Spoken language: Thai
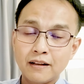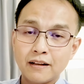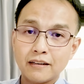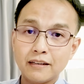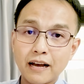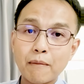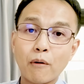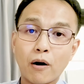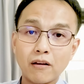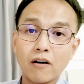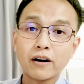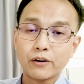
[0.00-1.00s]
เนื้อหมอน
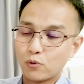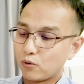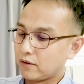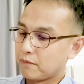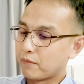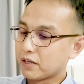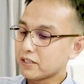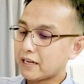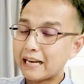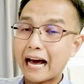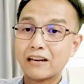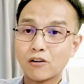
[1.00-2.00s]
รองกระดูก มันก็จะ
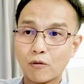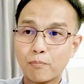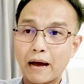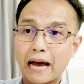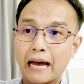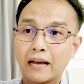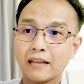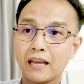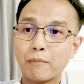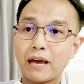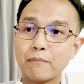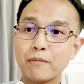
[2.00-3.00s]
ดันออกมาเห็น
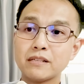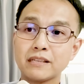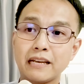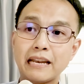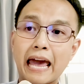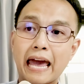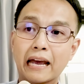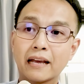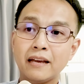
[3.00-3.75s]
ไหมเป็นสีแดง